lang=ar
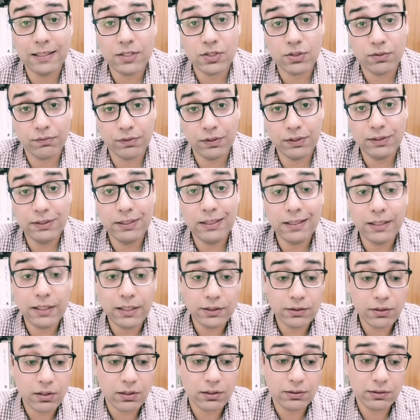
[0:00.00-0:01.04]
السوفيتي
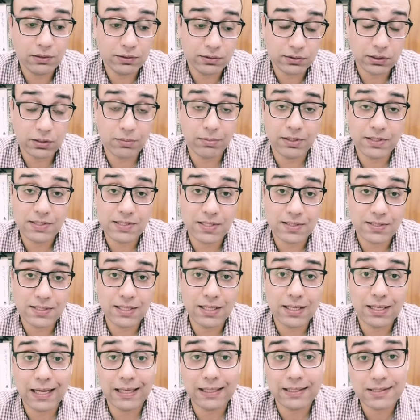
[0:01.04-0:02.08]
لإدارة الاضطرابات السياسية
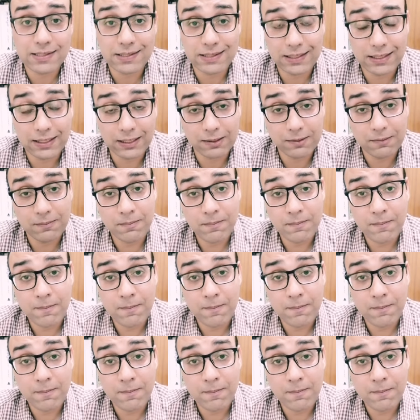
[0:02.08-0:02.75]
اللي حدثت هناك